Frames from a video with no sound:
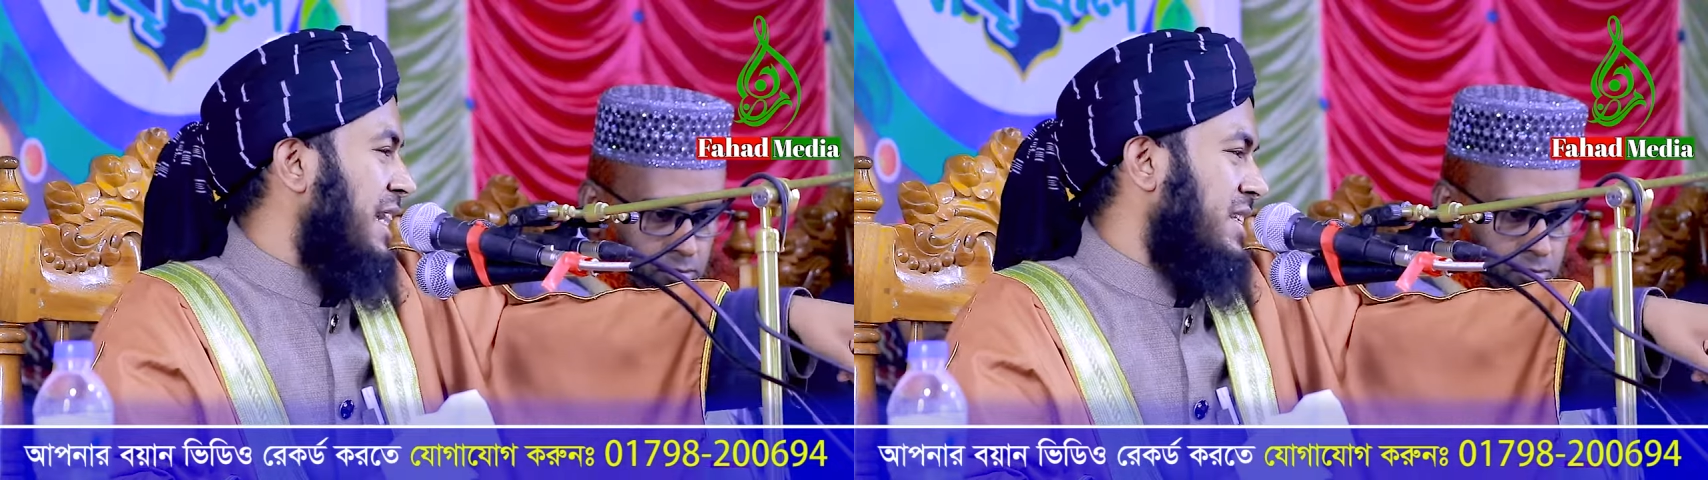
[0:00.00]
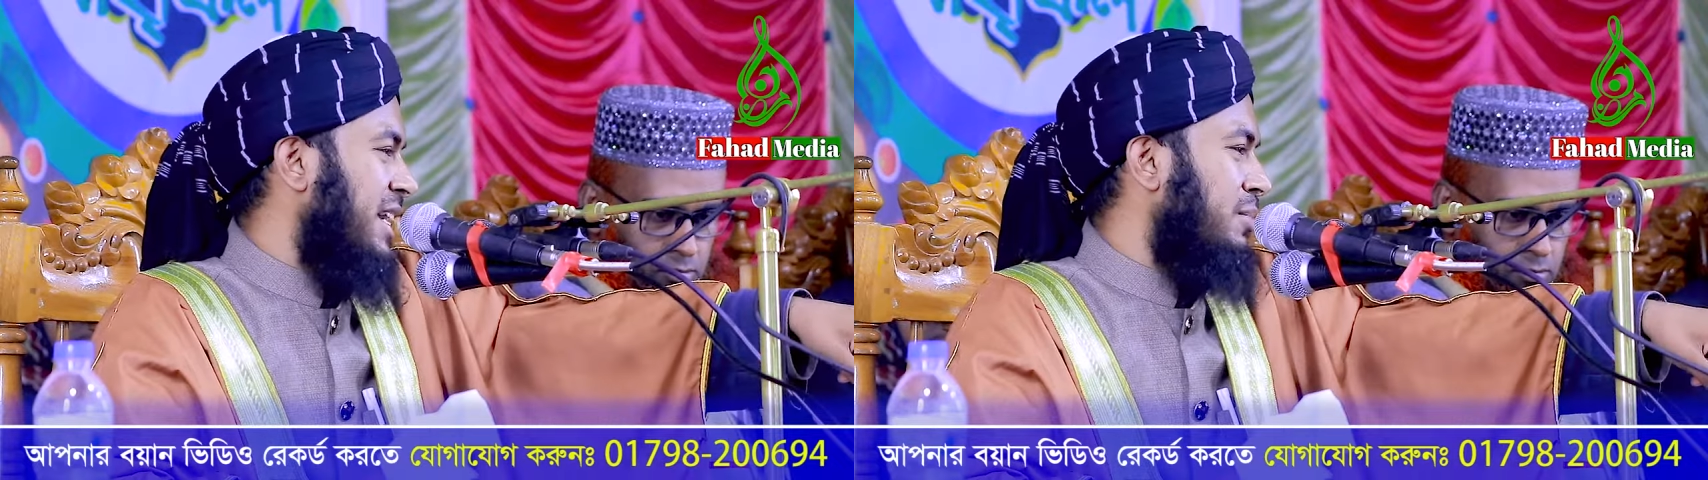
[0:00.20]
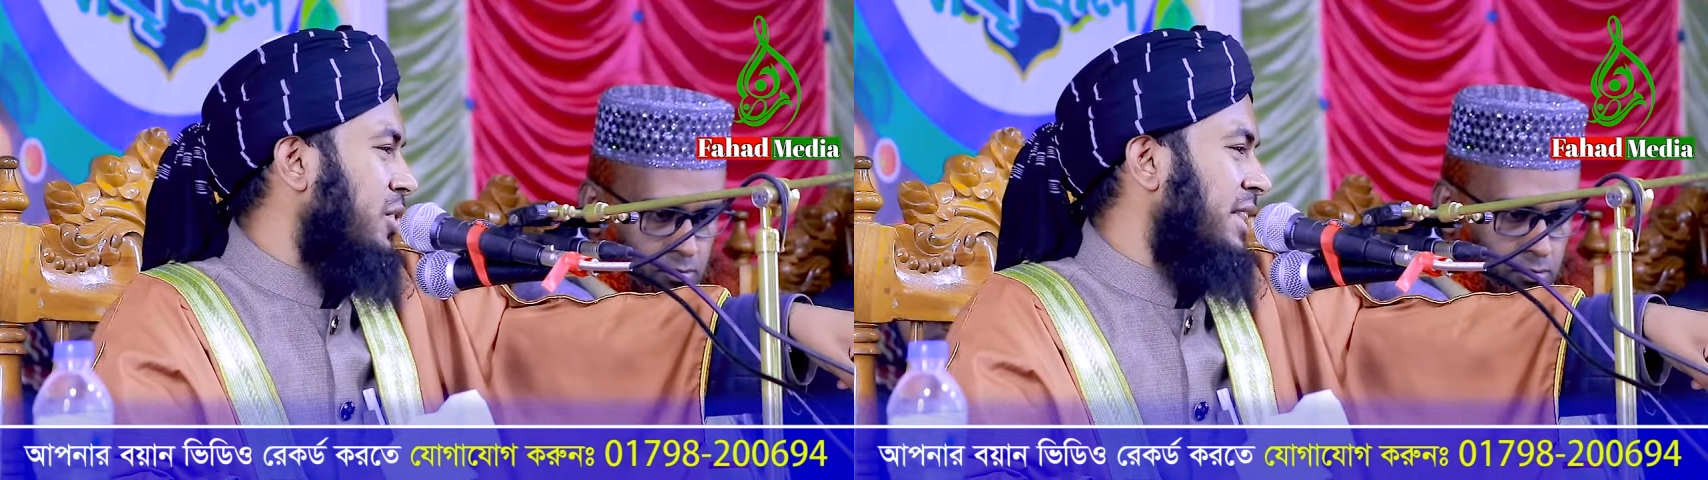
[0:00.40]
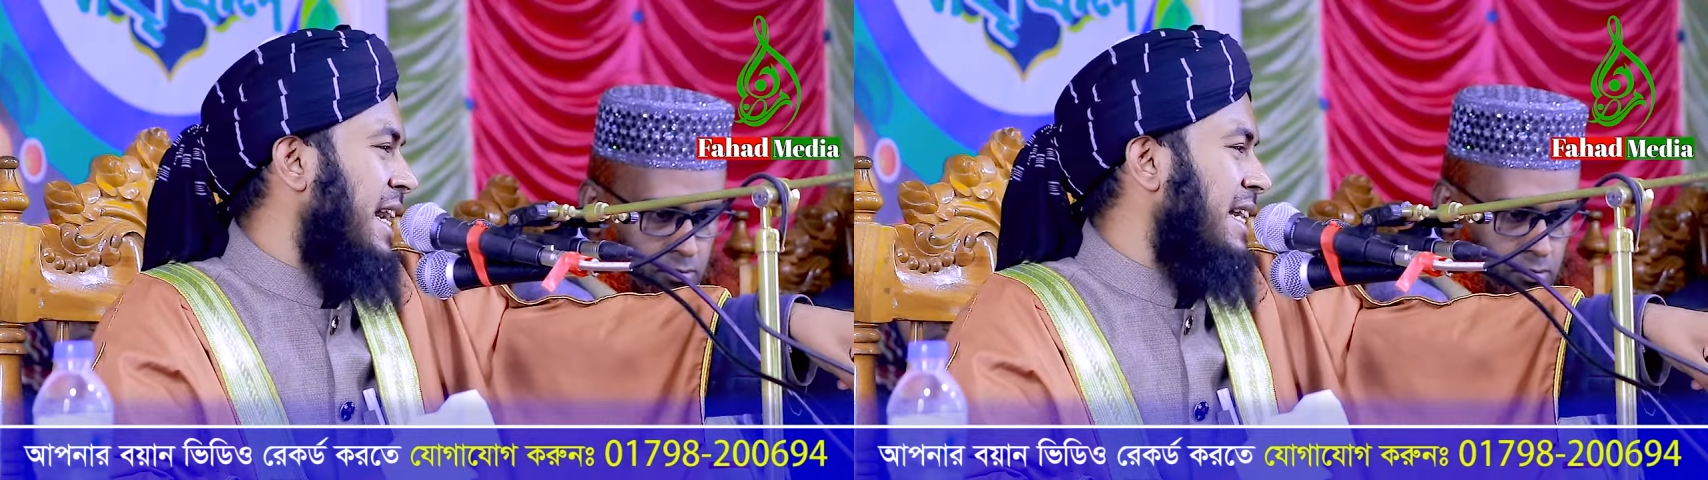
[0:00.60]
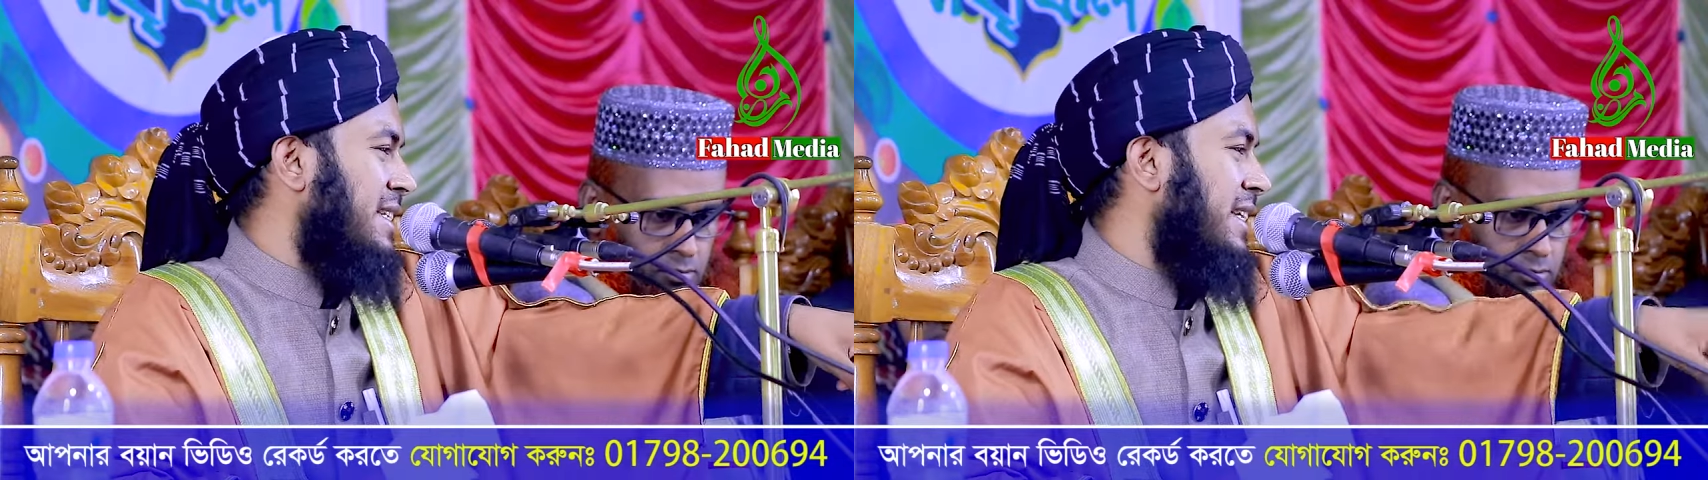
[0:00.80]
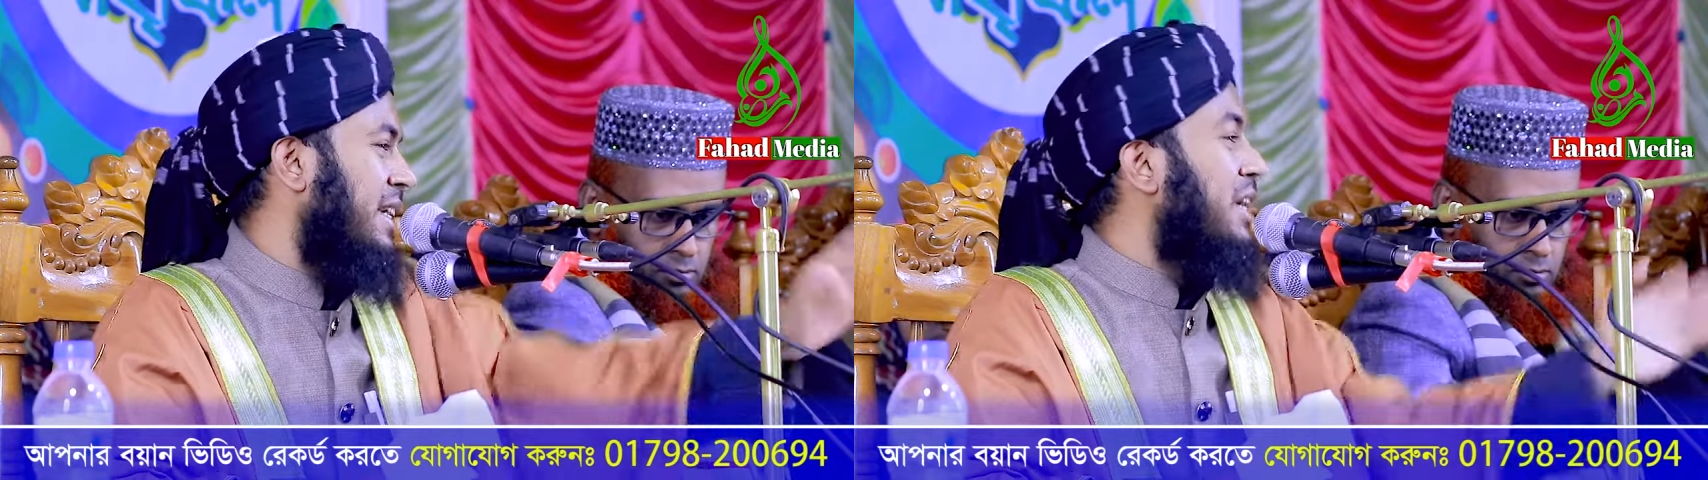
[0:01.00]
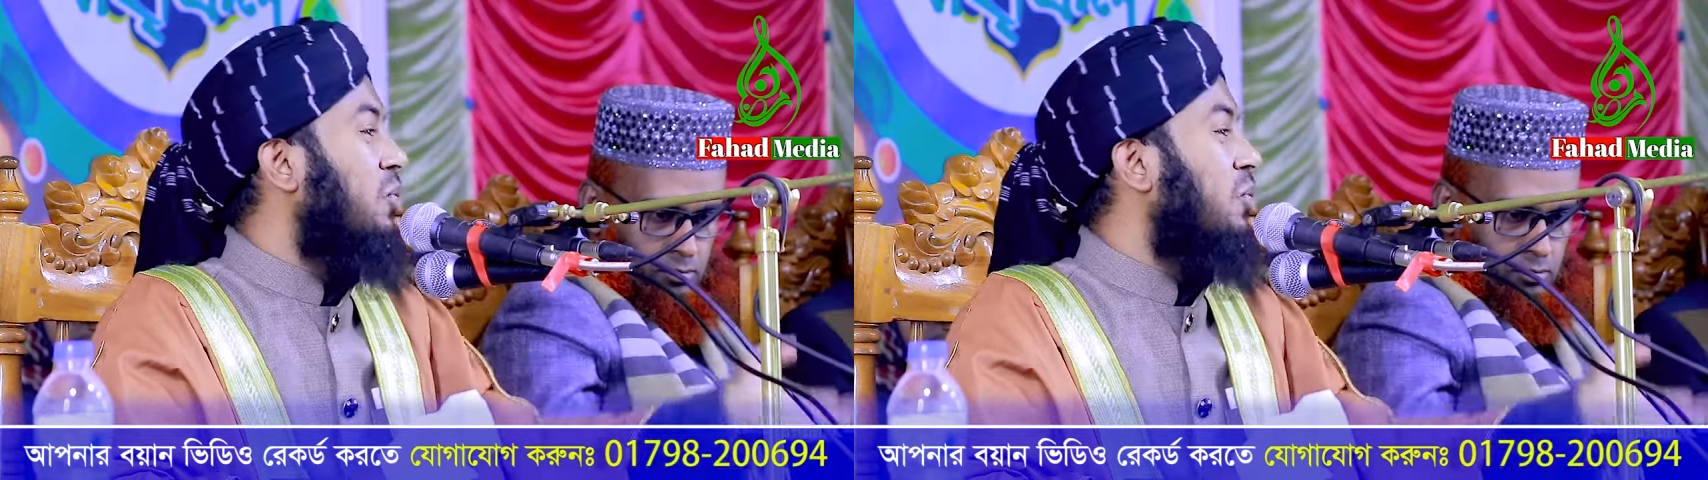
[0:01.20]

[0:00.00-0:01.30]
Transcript: আকসার মধ্যে আছে